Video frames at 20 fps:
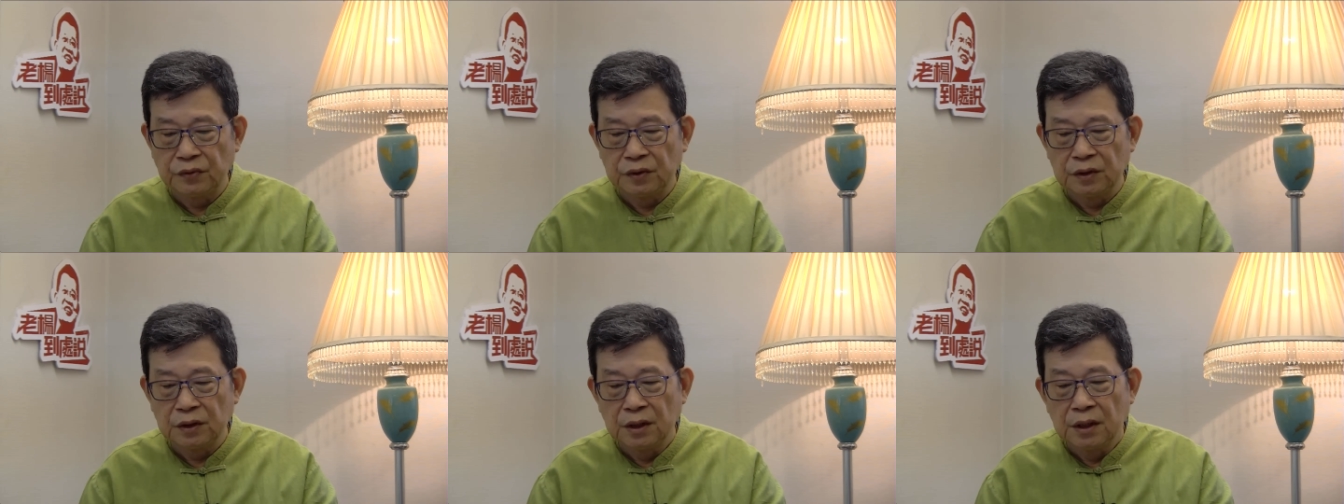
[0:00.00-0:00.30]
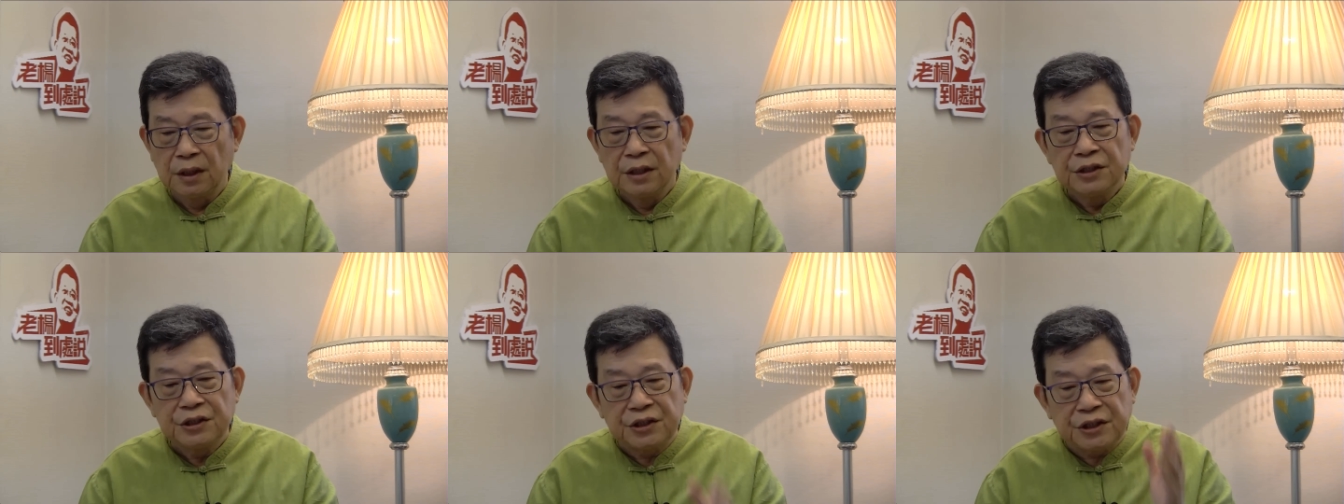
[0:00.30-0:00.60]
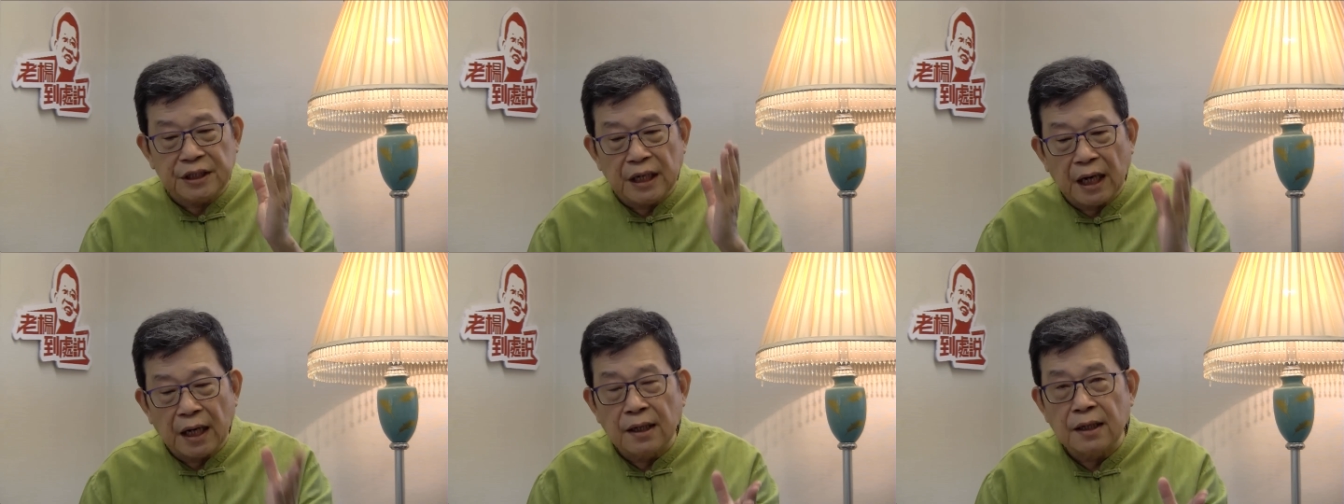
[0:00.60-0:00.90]

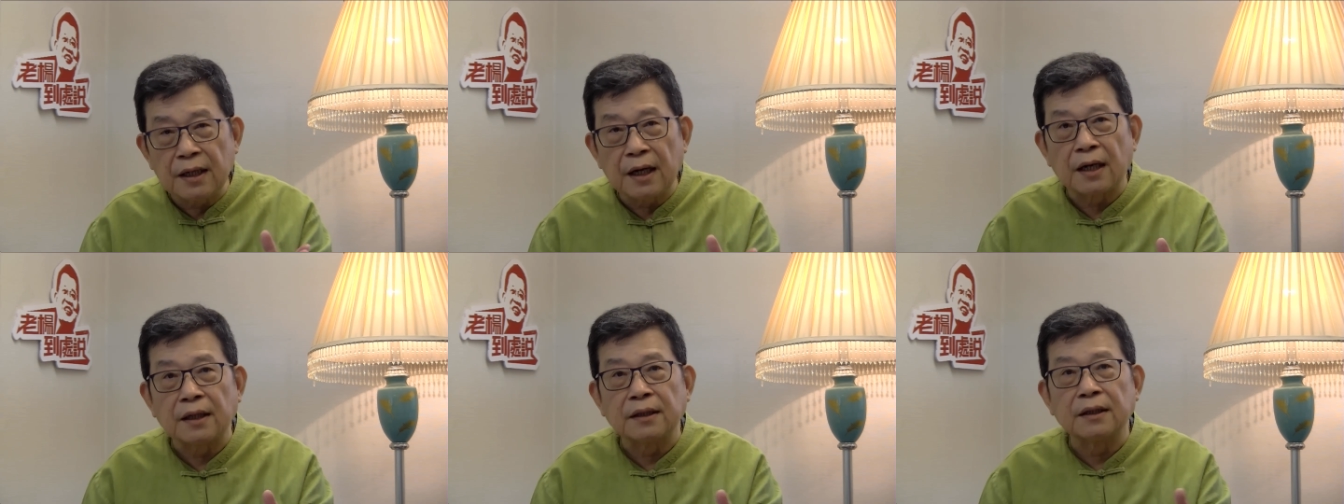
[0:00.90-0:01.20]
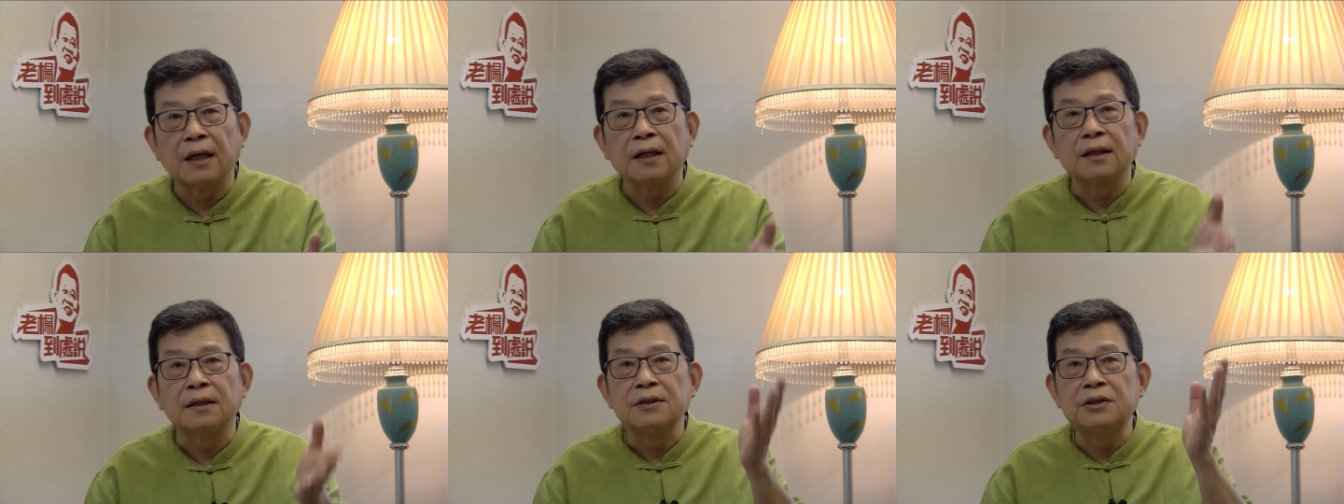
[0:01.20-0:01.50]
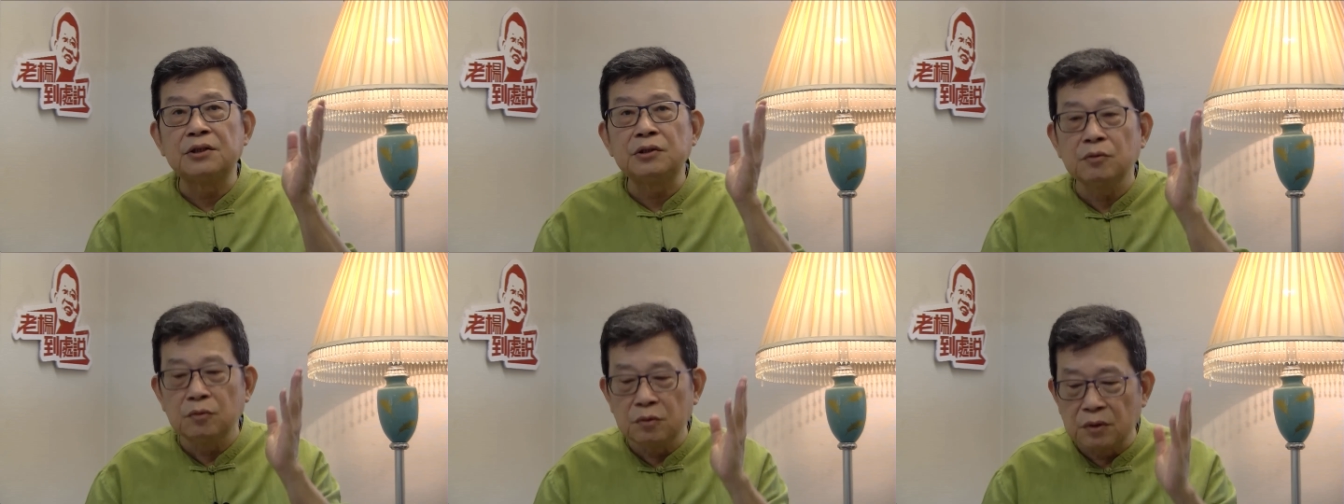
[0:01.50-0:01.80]
香港呢
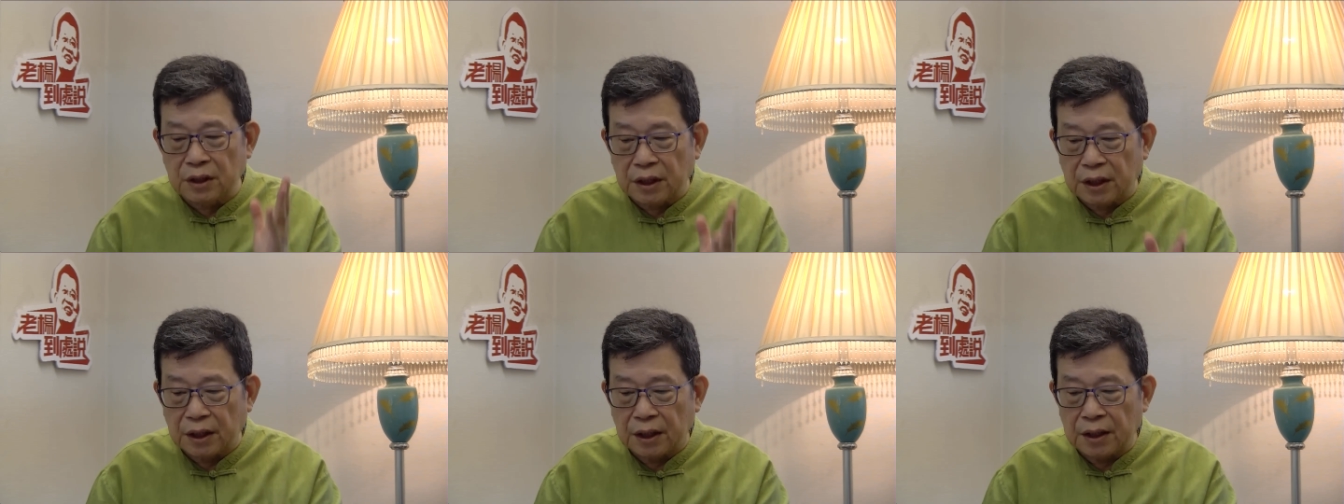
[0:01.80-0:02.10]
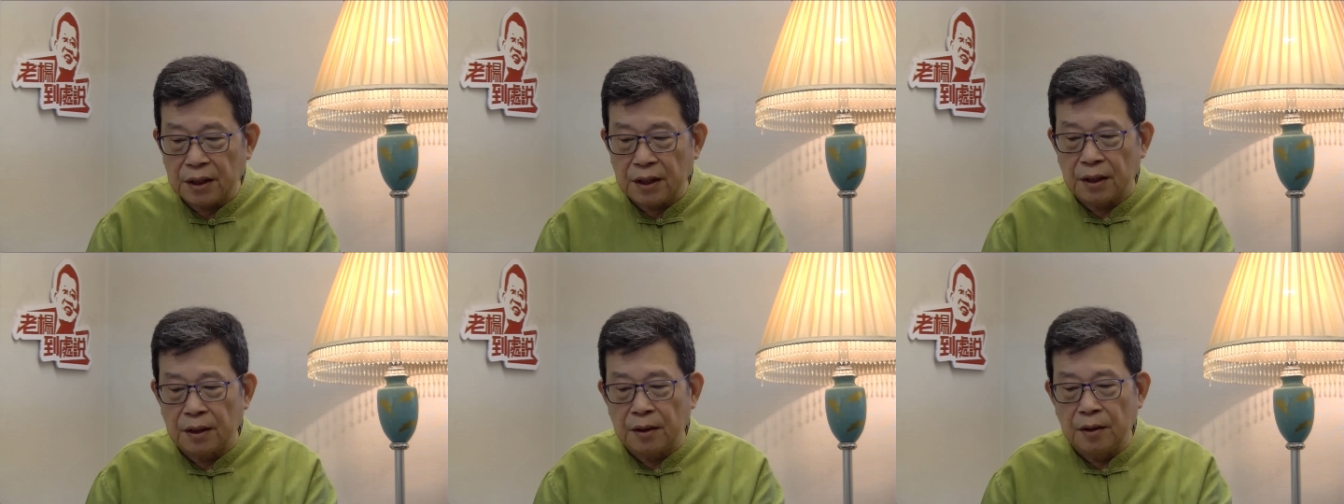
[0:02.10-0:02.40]
就可以